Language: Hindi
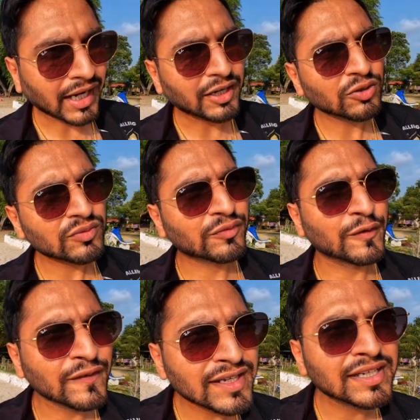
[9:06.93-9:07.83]
आई डोंट
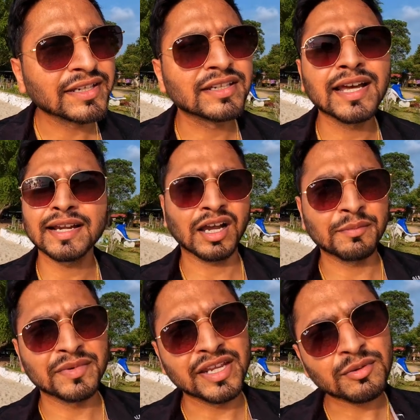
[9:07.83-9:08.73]
फील इट दैट आई एम
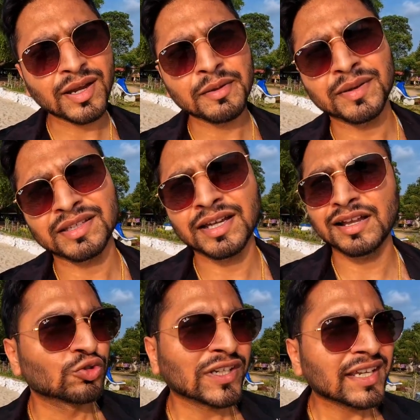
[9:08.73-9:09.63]
नियर बाय पताया
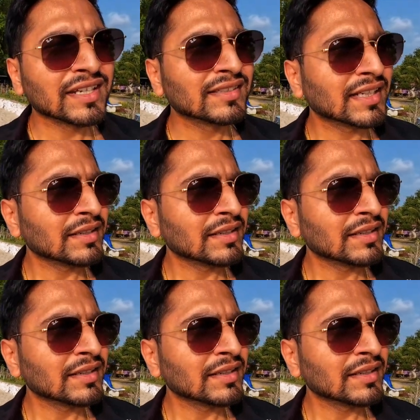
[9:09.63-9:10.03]
उसका एक रीज़न